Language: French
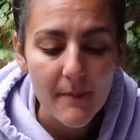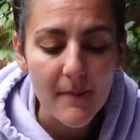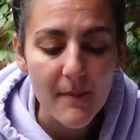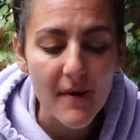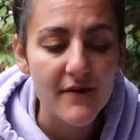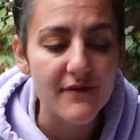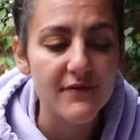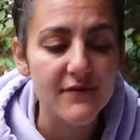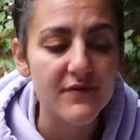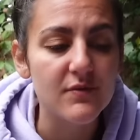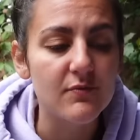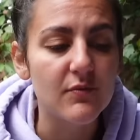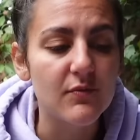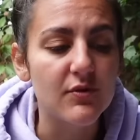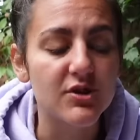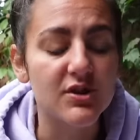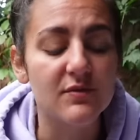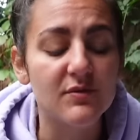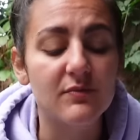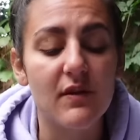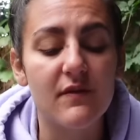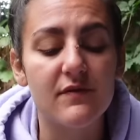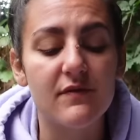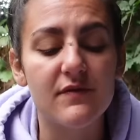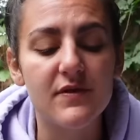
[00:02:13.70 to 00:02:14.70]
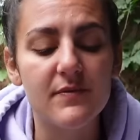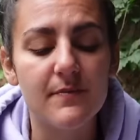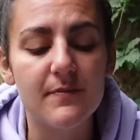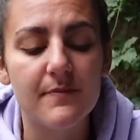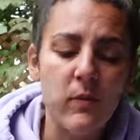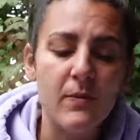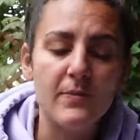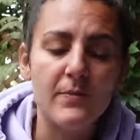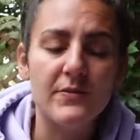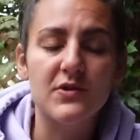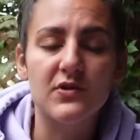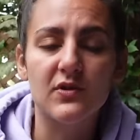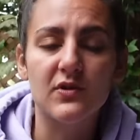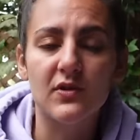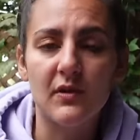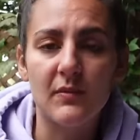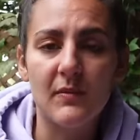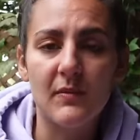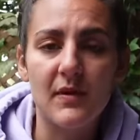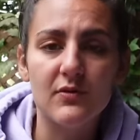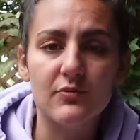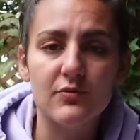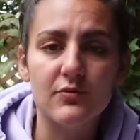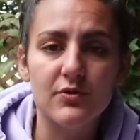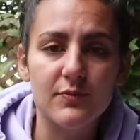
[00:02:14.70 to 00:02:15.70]
Ma vie de manger ma vie. Je vais quand
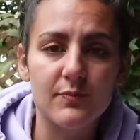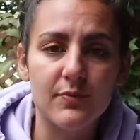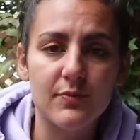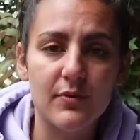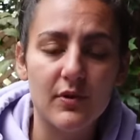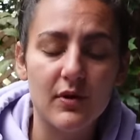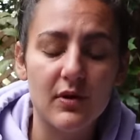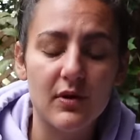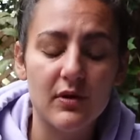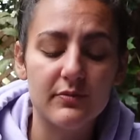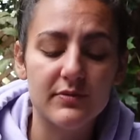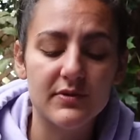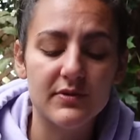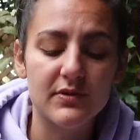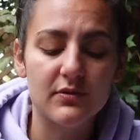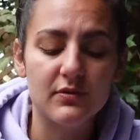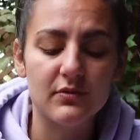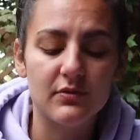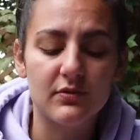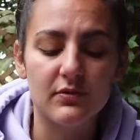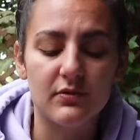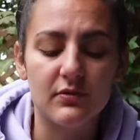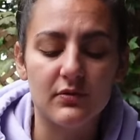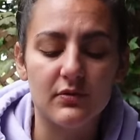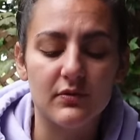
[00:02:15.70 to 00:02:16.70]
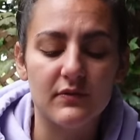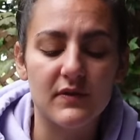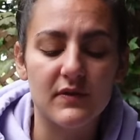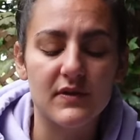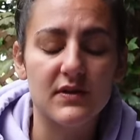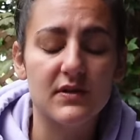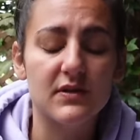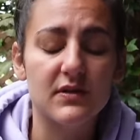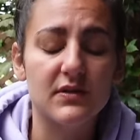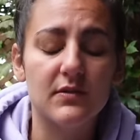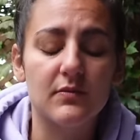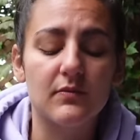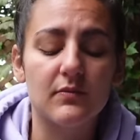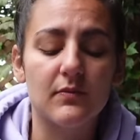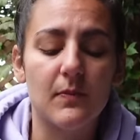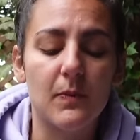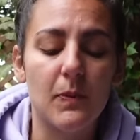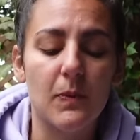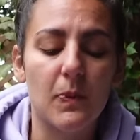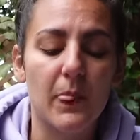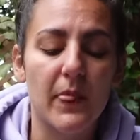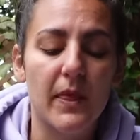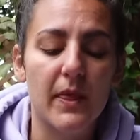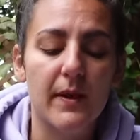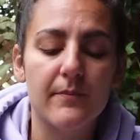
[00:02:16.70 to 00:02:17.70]
même aller au sport parce que vas-y c'est bon.
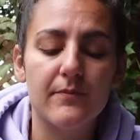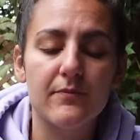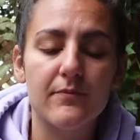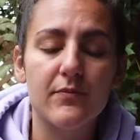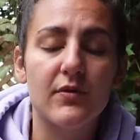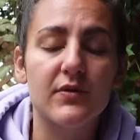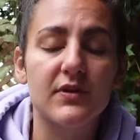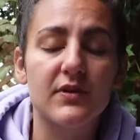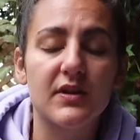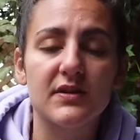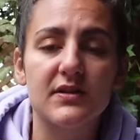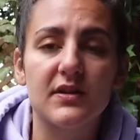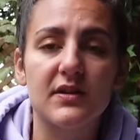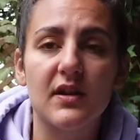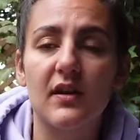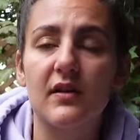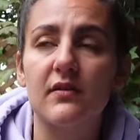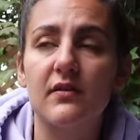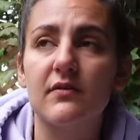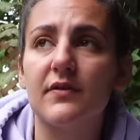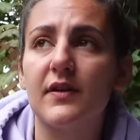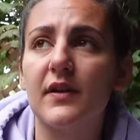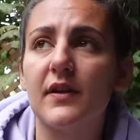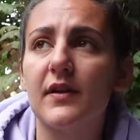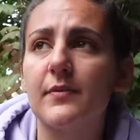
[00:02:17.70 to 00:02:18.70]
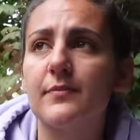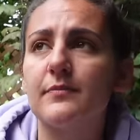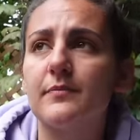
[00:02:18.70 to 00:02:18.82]
Pas envie de rester à rien faire.